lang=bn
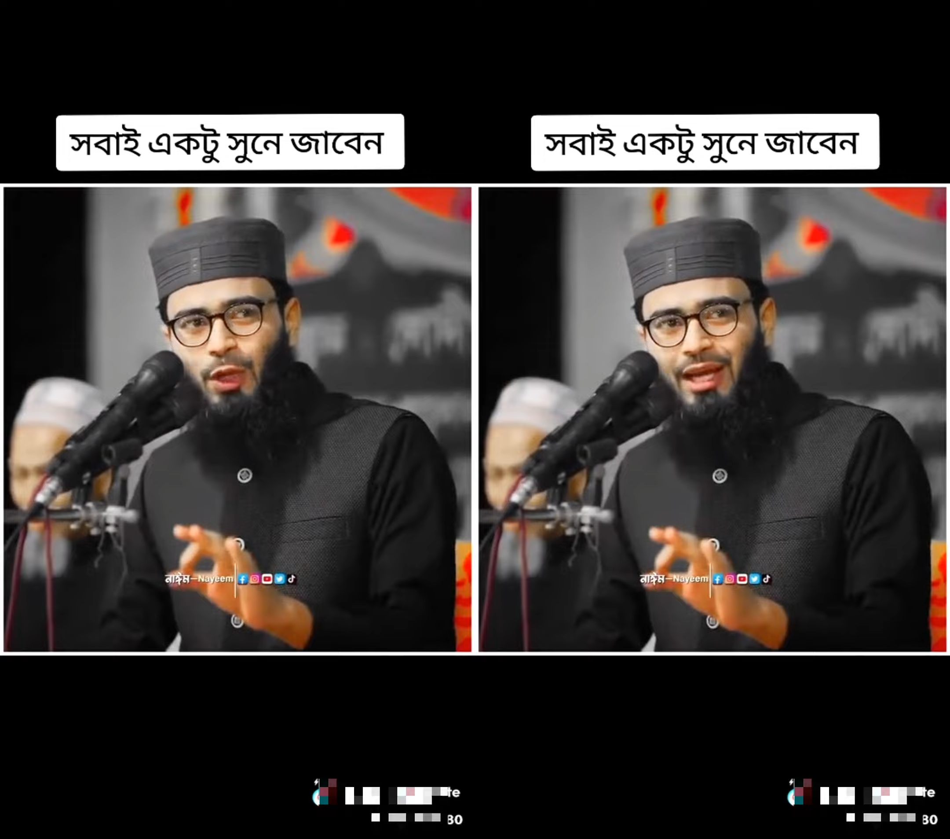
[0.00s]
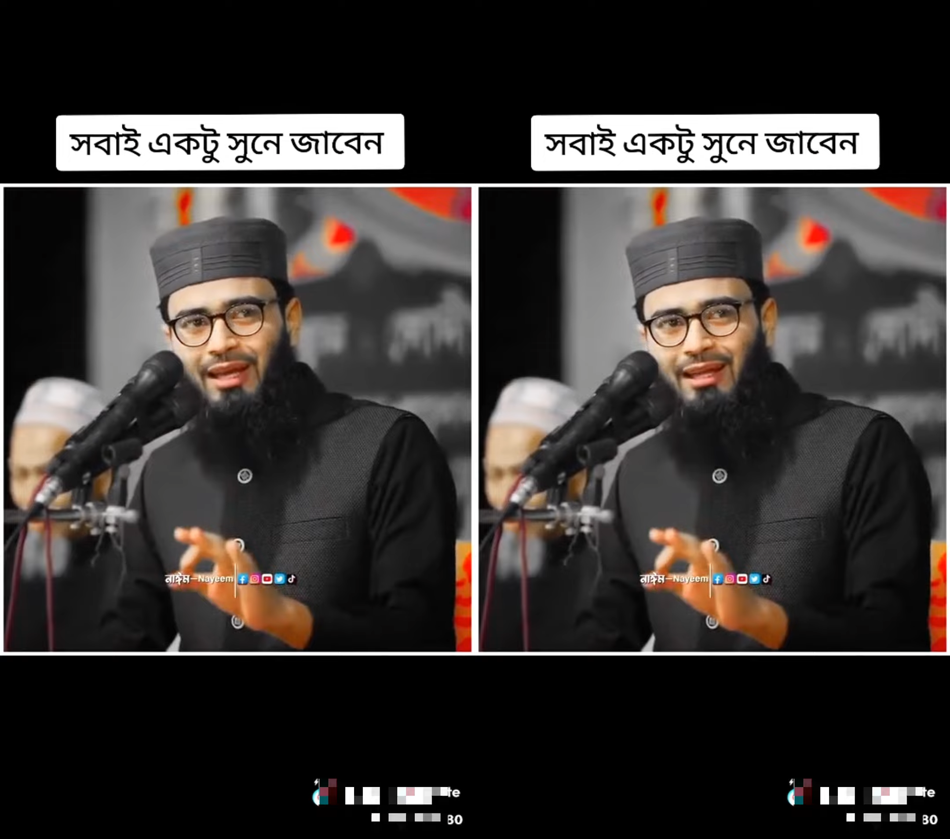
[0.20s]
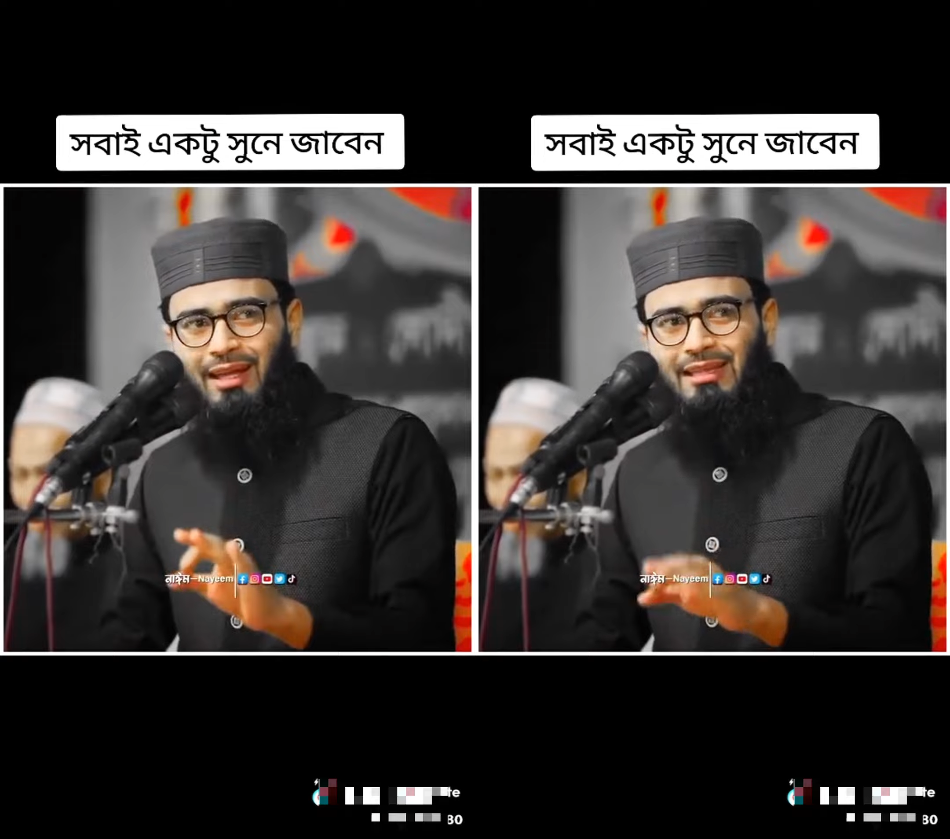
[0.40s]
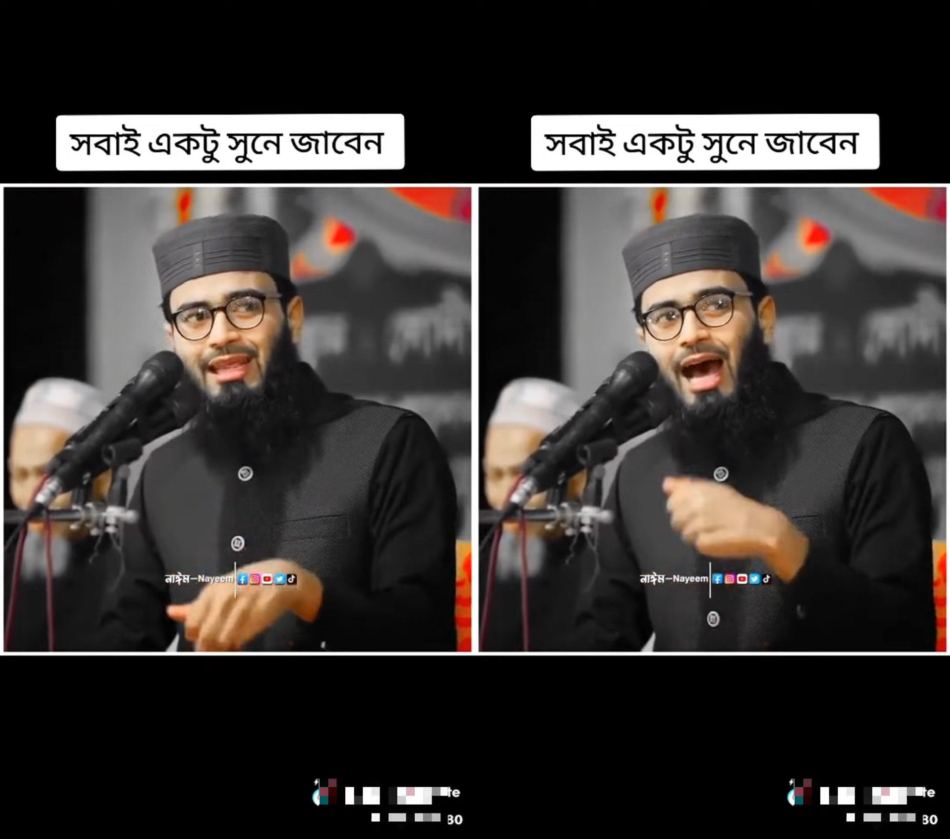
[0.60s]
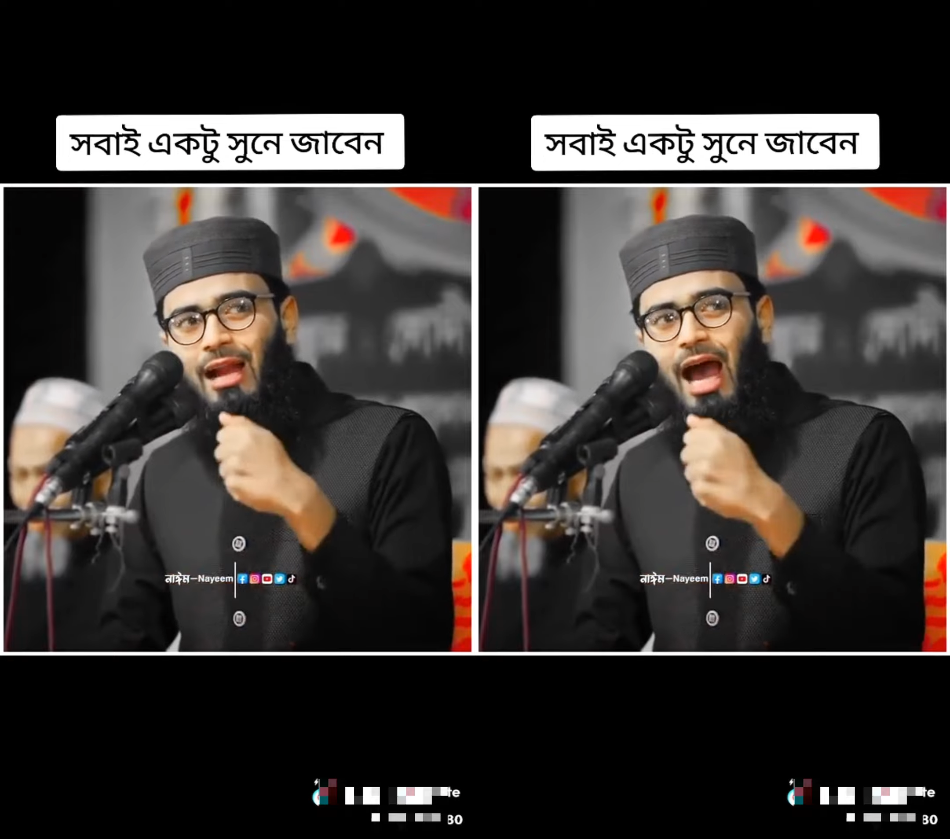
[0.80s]
করে
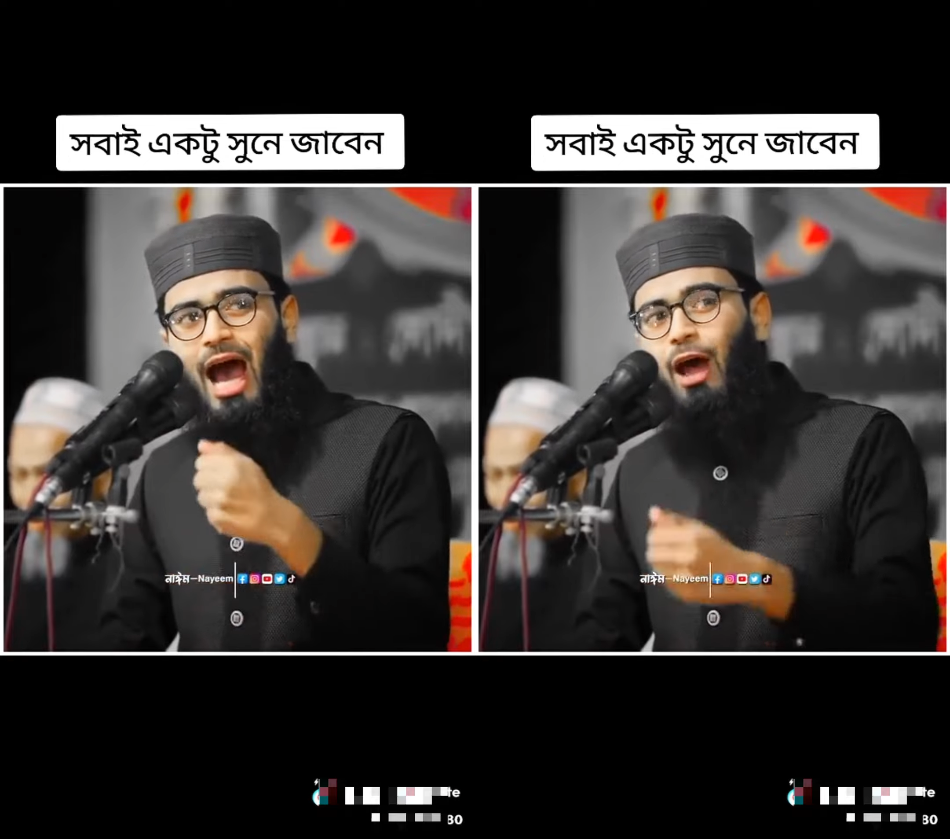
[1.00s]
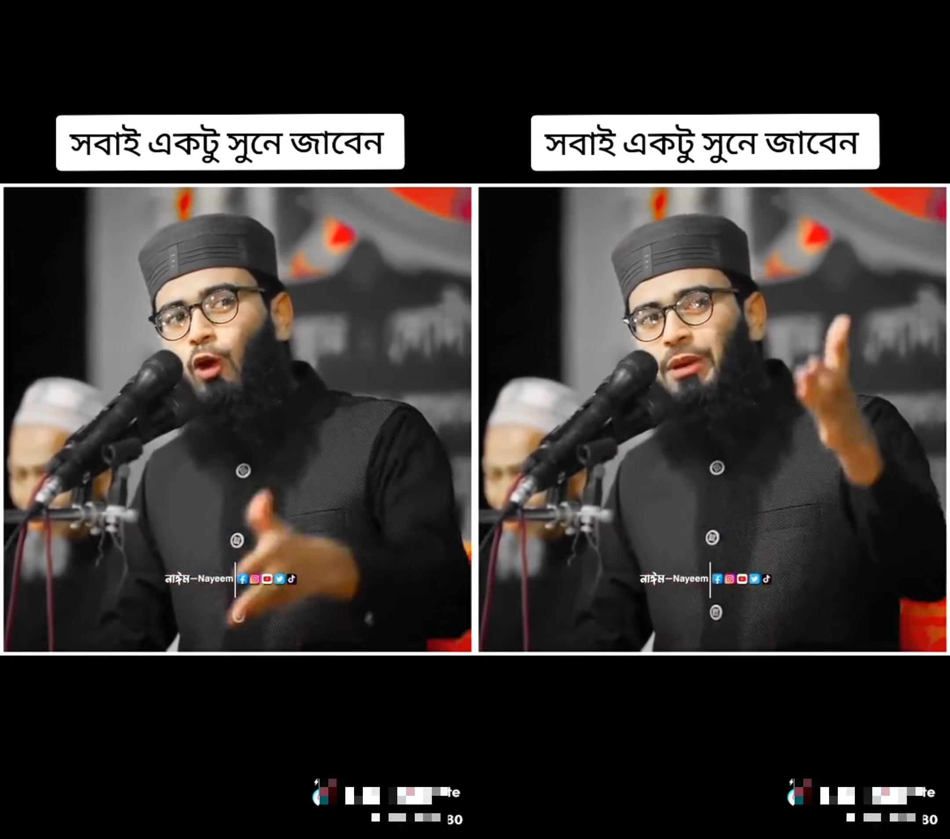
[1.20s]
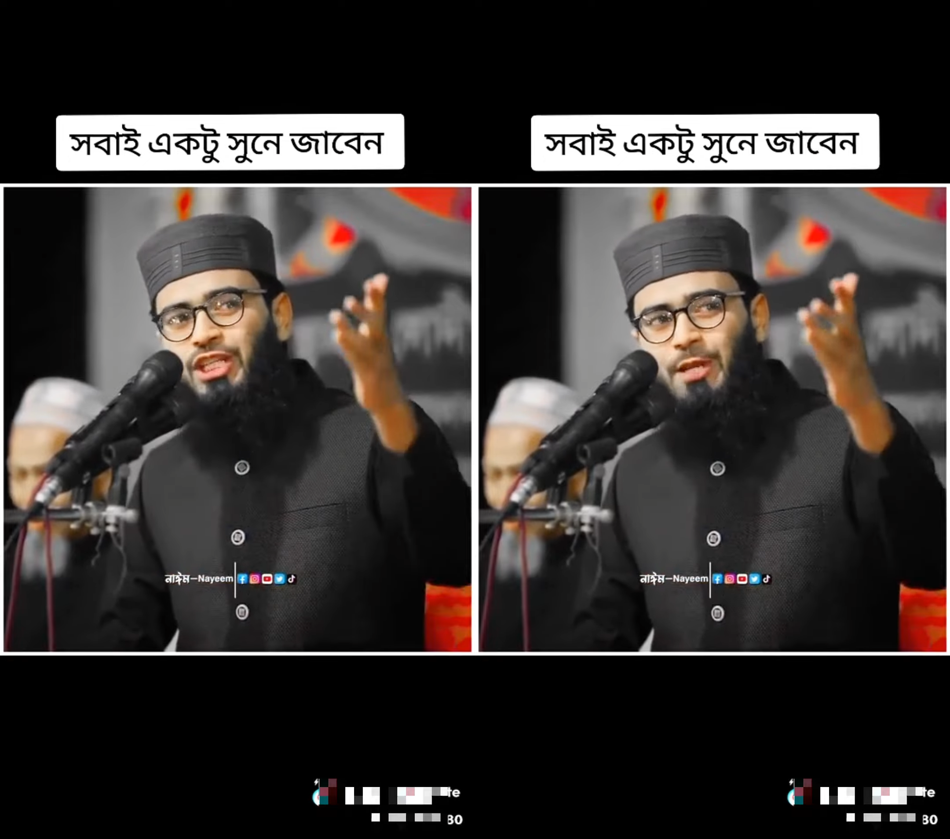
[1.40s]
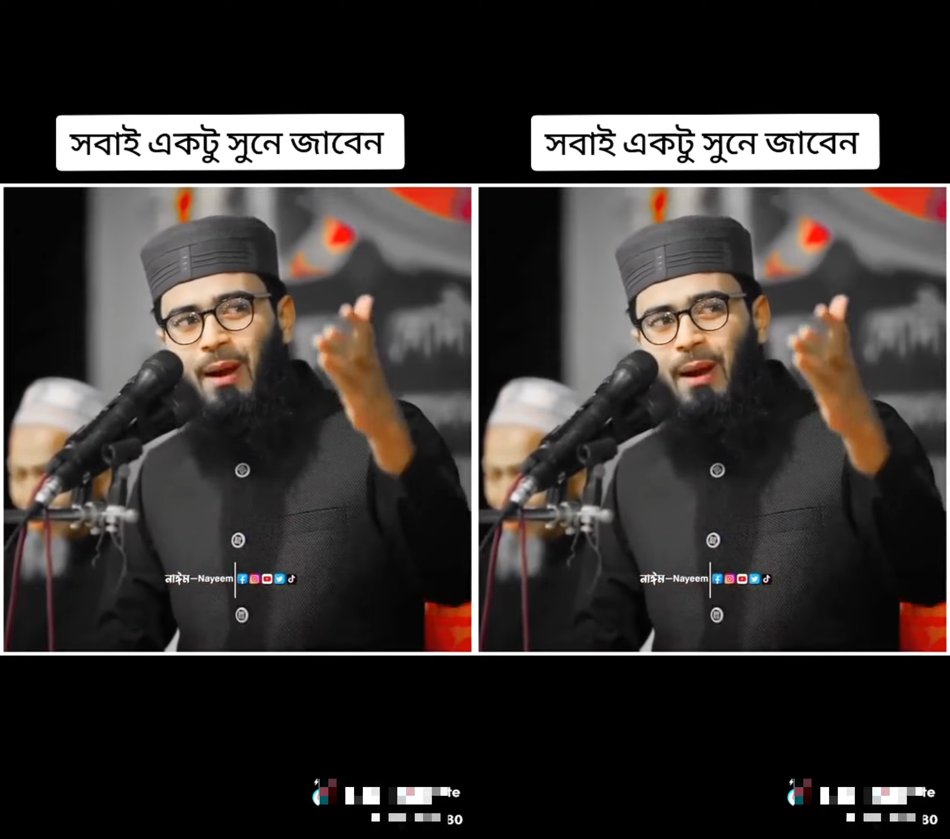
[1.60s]
তার আরো বেশি